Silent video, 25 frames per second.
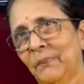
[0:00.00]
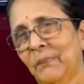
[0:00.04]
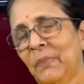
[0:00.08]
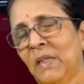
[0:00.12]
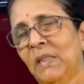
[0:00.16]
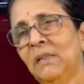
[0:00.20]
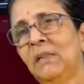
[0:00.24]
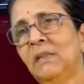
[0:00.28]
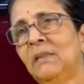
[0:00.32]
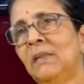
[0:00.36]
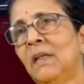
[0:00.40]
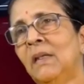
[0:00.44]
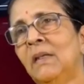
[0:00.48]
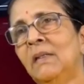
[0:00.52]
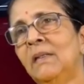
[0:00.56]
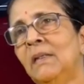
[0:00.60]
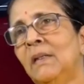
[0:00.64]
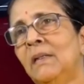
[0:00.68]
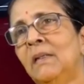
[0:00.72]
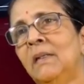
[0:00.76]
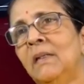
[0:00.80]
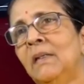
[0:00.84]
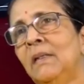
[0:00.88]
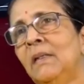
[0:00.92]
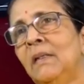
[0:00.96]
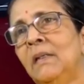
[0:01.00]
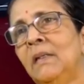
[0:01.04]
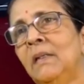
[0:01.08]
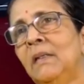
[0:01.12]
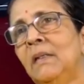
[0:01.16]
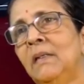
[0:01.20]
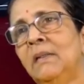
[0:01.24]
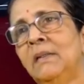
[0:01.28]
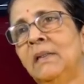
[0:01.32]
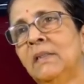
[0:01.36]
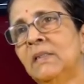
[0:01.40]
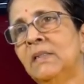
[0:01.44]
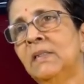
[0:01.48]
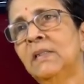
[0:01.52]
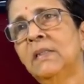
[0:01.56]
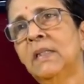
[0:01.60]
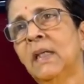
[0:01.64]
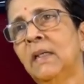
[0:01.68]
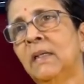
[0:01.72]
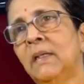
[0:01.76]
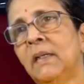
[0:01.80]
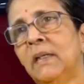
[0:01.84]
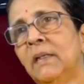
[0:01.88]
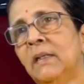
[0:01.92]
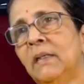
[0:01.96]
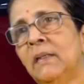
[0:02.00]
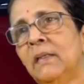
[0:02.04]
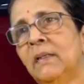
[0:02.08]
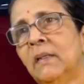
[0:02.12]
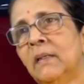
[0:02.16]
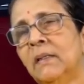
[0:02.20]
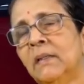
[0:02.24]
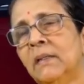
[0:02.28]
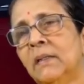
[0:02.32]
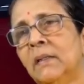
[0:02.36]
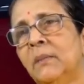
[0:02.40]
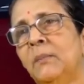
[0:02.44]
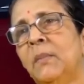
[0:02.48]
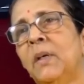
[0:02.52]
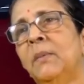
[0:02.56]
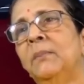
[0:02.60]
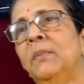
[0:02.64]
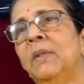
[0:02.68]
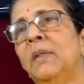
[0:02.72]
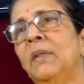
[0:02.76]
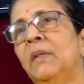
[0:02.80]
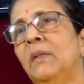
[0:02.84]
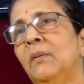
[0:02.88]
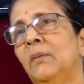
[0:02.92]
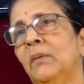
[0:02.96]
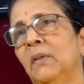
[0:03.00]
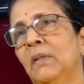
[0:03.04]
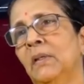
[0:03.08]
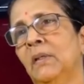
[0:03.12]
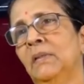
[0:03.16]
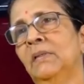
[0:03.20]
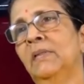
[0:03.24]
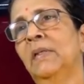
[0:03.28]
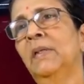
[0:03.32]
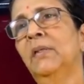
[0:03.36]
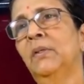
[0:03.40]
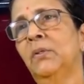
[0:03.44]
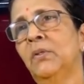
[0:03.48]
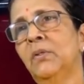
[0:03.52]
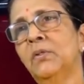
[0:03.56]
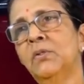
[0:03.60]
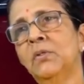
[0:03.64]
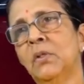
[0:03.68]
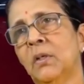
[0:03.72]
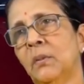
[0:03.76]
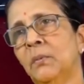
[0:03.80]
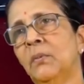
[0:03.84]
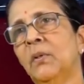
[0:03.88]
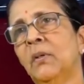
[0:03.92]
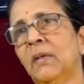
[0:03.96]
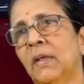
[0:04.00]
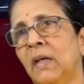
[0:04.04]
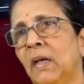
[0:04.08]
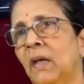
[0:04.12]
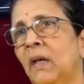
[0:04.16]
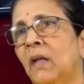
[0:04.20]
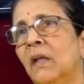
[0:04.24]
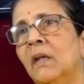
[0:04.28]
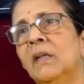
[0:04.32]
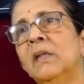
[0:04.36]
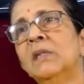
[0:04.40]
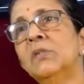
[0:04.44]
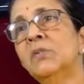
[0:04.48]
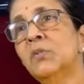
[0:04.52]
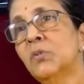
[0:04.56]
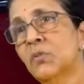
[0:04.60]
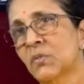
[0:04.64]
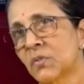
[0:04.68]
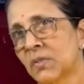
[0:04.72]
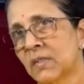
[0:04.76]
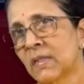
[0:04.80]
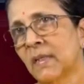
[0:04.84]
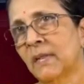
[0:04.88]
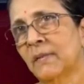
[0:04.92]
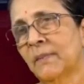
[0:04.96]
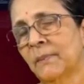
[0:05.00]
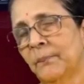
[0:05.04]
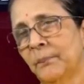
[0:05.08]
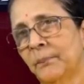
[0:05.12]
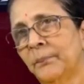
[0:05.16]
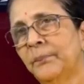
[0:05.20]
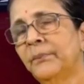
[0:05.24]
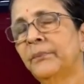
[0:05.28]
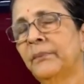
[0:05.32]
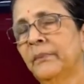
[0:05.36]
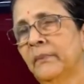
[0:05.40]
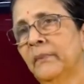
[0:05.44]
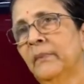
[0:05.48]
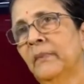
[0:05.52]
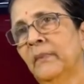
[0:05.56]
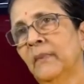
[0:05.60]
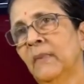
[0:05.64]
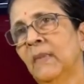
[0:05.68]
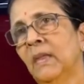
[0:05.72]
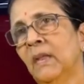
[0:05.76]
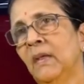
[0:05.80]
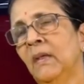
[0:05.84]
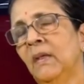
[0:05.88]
ప్రతి తల్లిదండ్రి ఇంత జీతాలు కట్టిన తర్వాత మా పిల్లలు ఒక సెక్యూర్డ్ జాబ్లోకి వెళ్ళాలని చూస్తారు ఫీజులు కట్టారు